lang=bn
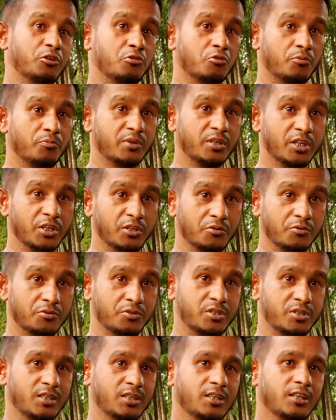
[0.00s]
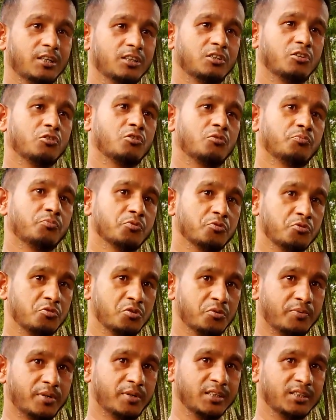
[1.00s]
এরকম কেন হয়েছে তখন
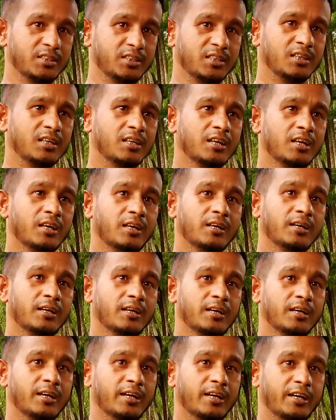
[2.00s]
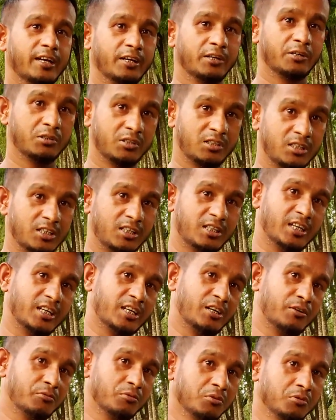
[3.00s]
বুঝতে পারে কি
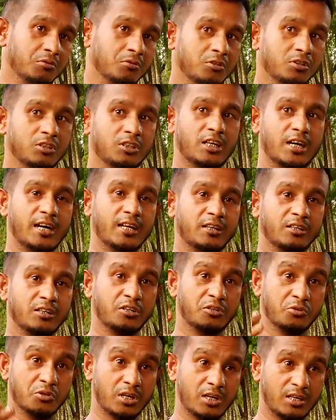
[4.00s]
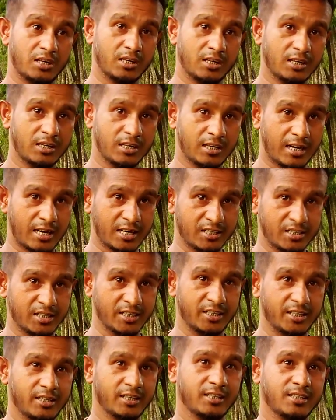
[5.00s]
টাকাগুলো তার
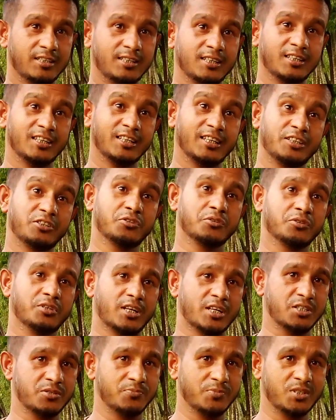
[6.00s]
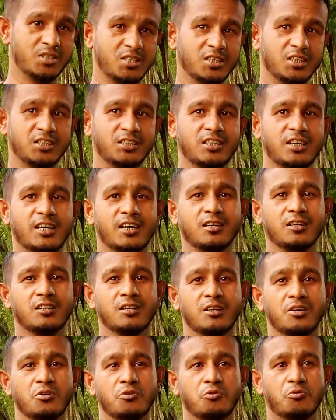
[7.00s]
কাজের তিনি একজন রাজমিস্ত্রি তার
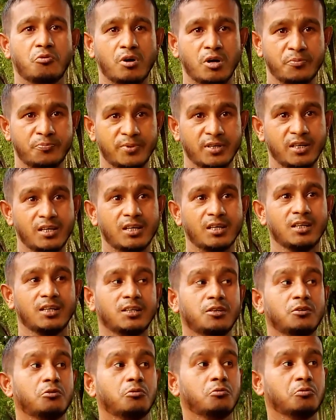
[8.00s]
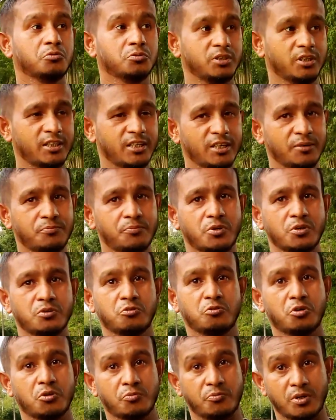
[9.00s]
ওয়াইফে ওদেরকে
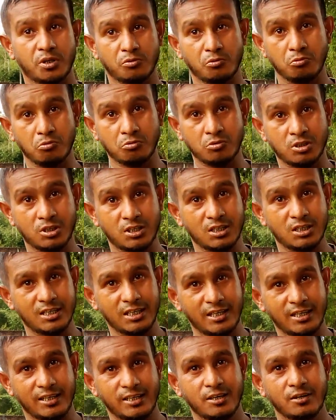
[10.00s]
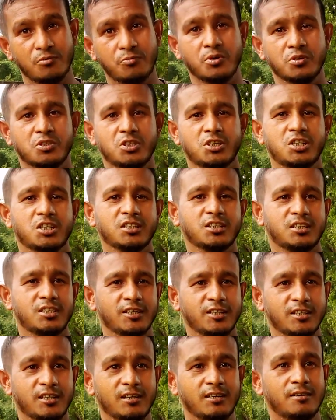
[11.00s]
দরবার লোককে পঞ্চাশ হাজার
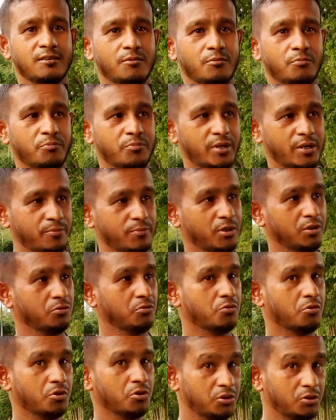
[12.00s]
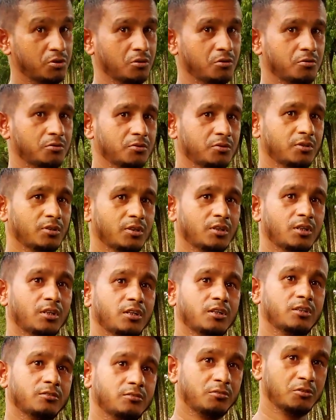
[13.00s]
টাকা পেমেন্ট করে দিল
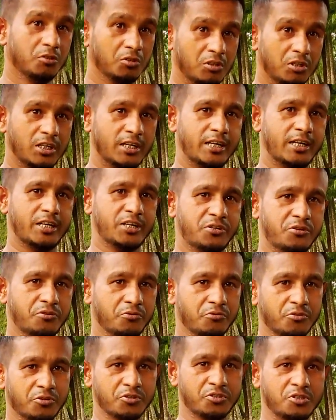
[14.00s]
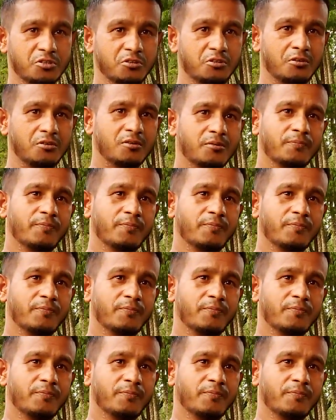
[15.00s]
তিনি স্টক করছিল